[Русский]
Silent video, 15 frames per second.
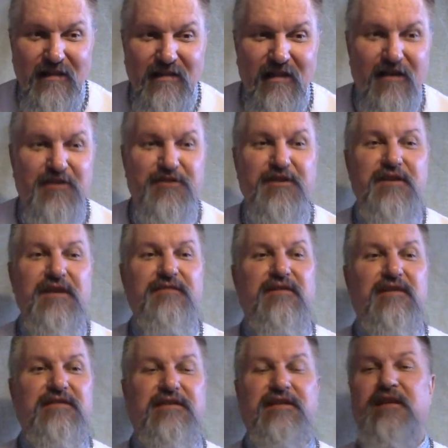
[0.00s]
наши и
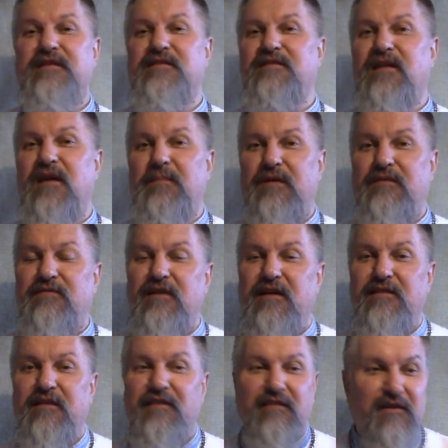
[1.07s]
воскрес для
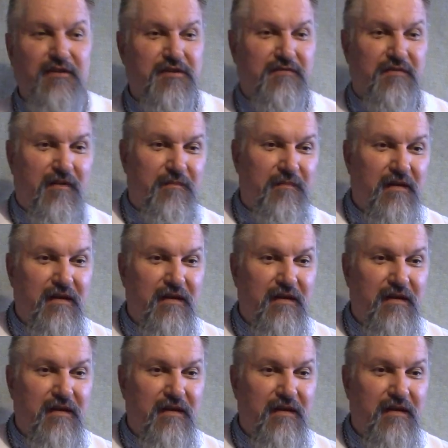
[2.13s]
оправдания нашего.